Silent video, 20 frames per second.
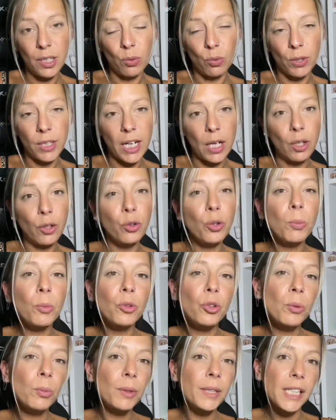Donc il y a les deux,
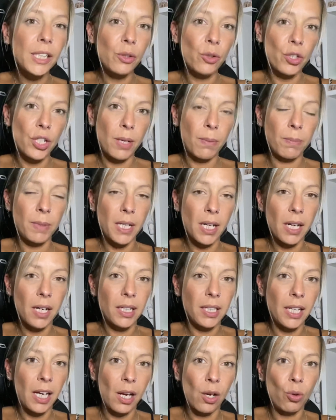modèles que j'aime bien.
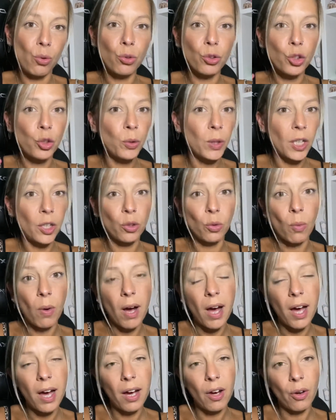Il y a le cuir
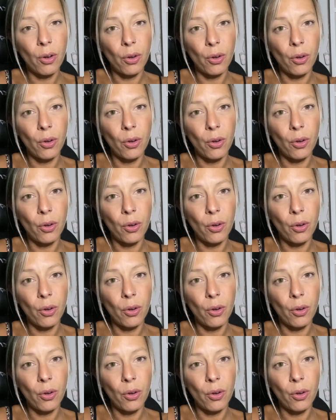noir